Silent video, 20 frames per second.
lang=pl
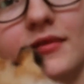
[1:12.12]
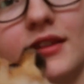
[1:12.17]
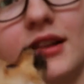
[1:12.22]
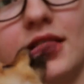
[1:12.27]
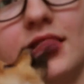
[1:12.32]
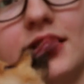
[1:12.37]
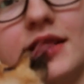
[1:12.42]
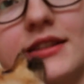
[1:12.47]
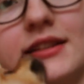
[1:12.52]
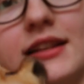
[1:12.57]

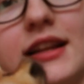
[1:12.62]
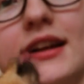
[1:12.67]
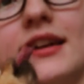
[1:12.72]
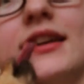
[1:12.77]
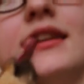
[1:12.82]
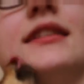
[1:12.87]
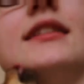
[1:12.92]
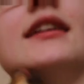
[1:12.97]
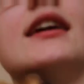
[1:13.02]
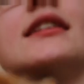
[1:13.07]
To jest
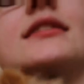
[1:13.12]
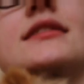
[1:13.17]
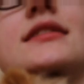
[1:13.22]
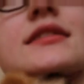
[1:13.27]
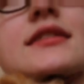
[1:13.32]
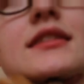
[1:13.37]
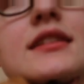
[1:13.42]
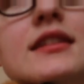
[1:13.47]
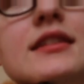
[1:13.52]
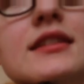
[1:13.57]
taki
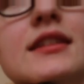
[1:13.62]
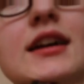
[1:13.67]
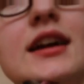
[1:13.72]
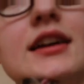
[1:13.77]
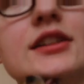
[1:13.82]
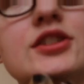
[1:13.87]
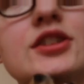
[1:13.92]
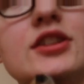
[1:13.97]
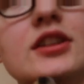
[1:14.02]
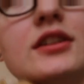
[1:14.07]
nas,
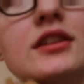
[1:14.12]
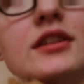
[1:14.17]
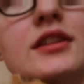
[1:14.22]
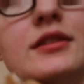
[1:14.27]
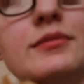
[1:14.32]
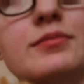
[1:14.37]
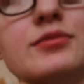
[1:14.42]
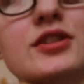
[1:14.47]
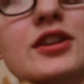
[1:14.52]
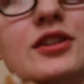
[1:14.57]
nasz yy,
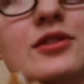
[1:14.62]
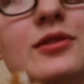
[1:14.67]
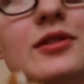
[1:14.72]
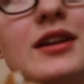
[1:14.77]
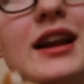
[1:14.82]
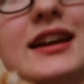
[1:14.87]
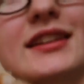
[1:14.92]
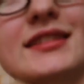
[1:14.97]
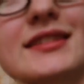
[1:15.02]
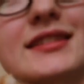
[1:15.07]
e,
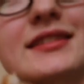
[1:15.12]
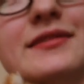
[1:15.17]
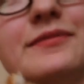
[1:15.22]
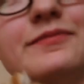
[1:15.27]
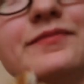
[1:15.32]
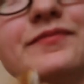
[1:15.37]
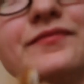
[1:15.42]
przytulas.